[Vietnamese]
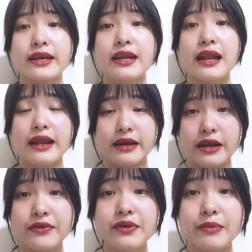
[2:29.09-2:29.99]
Nên là
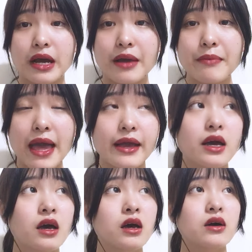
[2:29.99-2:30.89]
nếu như mà các bạn
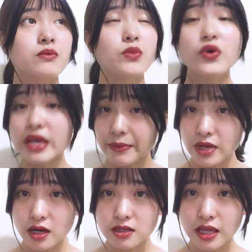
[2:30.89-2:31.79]
muốn giảm
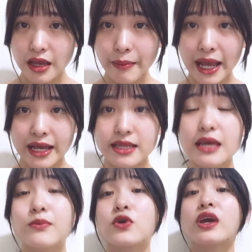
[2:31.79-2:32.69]
cân thì các bạn hãy
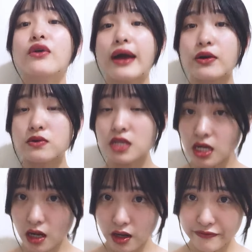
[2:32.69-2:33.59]
tìm một chế độ ăn uống
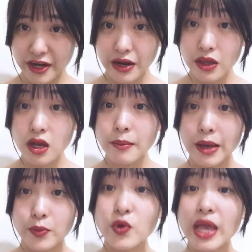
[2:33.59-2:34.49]
thích hợp. Và nếu như các
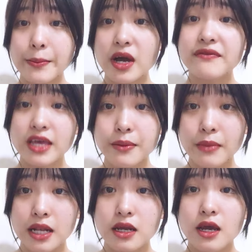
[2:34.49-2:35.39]
bạn muốn giảm cân với yến
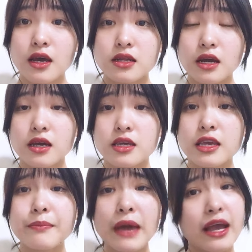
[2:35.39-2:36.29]
mạch thì
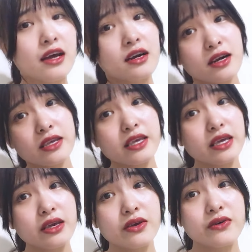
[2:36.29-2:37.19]
trên mạng có rất là
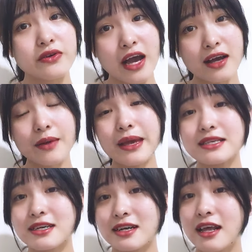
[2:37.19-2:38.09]
nhiều đó. Các bạn
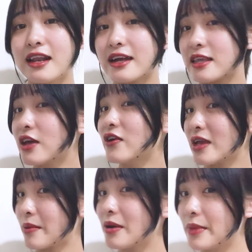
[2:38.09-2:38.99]
search lên là chế độ
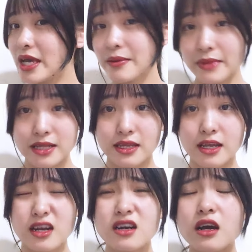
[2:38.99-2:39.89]
giảm cân với yến mạch
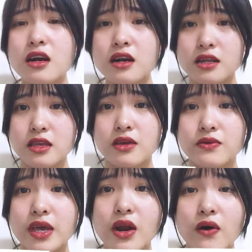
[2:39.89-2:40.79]
thì nó có rất là nhiều
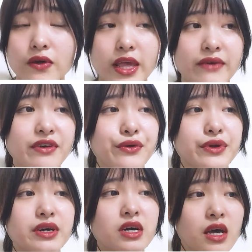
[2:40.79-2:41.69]
chế độ nhé. Ví dụ
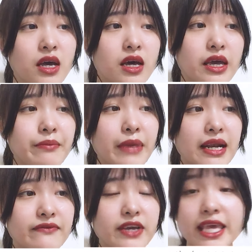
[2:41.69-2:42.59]
như yến
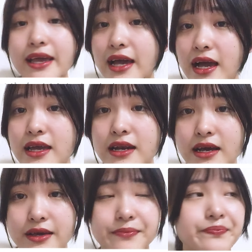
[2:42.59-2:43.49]
mạch với trái cây
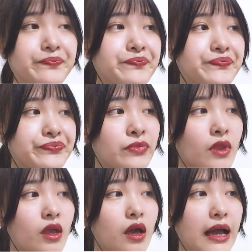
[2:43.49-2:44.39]
này,
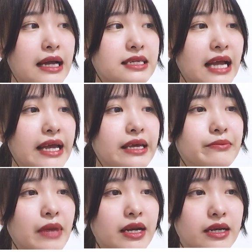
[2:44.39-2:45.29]
uhm, ăn thay
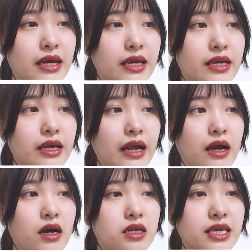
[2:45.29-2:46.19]
yến mạch này,
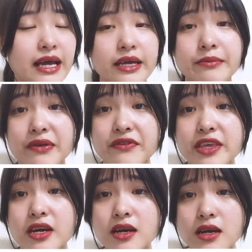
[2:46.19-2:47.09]
à, chỉ ăn yến mạch với
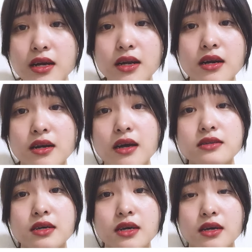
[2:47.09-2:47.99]
trứng đó,
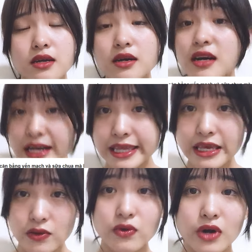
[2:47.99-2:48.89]
rất là
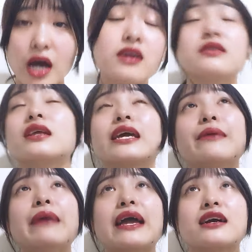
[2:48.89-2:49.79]
nhiều đó. Thì
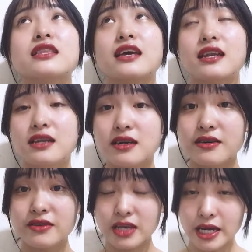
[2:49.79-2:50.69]
các bạn có thể
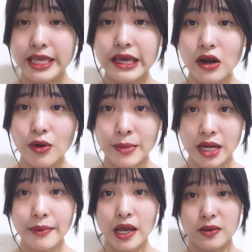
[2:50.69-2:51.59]
lựa những cái chế độ mà
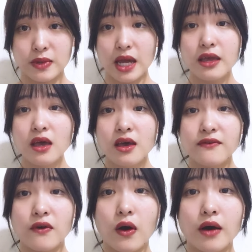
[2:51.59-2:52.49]
các bạn cảm thấy
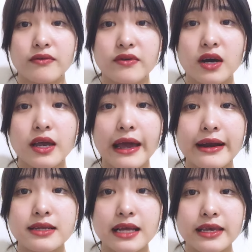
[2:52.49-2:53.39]
phù hợp với khả
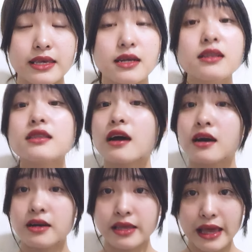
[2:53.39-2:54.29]
năng tài chính,
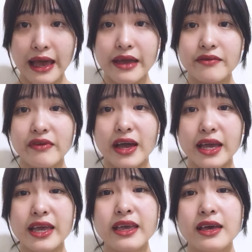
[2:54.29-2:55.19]
thời gian và
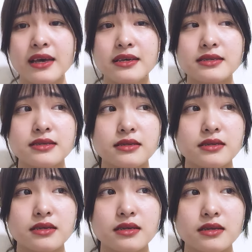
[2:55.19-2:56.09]
cái,
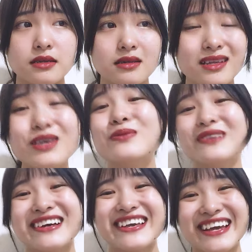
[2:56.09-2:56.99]
nói chung
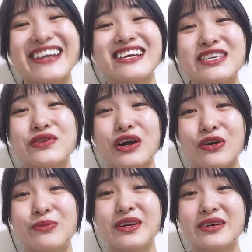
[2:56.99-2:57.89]
là cái khả năng chịu đựng
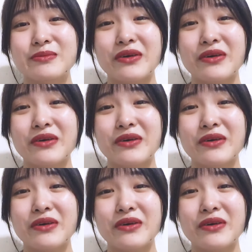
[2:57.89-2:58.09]
của mình được.